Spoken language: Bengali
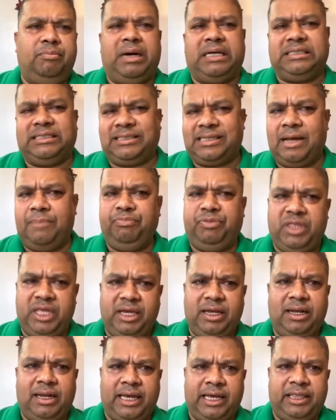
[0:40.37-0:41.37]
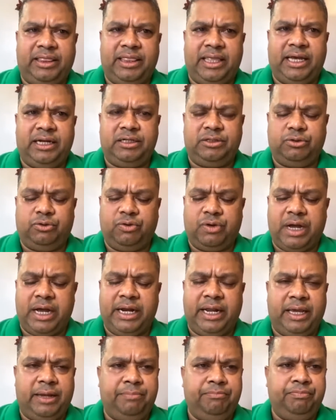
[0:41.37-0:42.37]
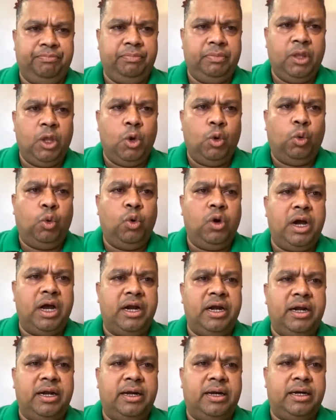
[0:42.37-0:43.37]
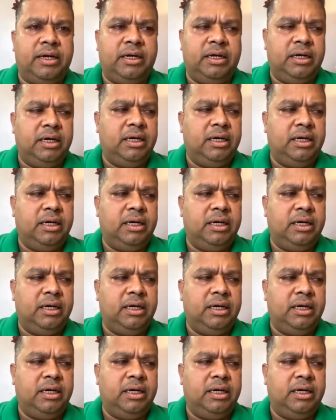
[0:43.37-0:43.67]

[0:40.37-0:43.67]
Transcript: বা সামথিং লাইক দ্যাট ওখানে উগান্ডার